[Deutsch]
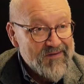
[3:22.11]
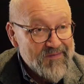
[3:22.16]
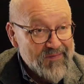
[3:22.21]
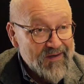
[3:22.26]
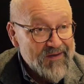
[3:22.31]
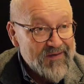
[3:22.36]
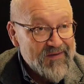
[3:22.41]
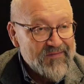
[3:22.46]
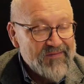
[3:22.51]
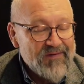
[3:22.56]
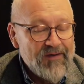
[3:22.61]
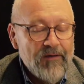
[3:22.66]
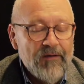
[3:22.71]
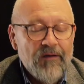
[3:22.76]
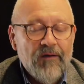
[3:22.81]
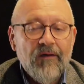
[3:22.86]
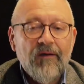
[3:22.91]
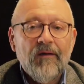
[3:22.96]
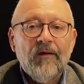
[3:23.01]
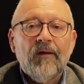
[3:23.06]
Zweiter
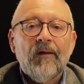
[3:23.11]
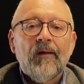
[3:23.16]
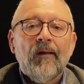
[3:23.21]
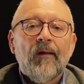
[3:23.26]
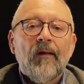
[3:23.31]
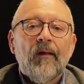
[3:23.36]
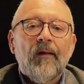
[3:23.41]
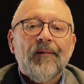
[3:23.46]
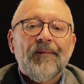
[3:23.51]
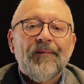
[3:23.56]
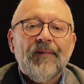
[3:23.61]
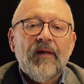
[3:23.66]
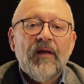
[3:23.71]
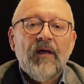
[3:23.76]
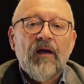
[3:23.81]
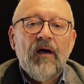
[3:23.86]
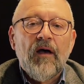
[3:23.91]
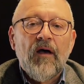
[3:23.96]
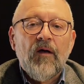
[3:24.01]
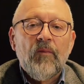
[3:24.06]
Weltkrieg äh,
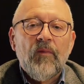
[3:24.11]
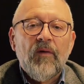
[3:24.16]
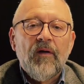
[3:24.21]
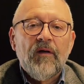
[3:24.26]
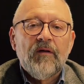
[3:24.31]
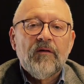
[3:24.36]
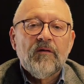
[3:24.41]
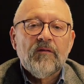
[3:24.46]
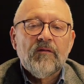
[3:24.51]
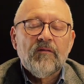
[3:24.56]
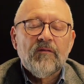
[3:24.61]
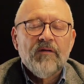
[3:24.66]
gearbeitet.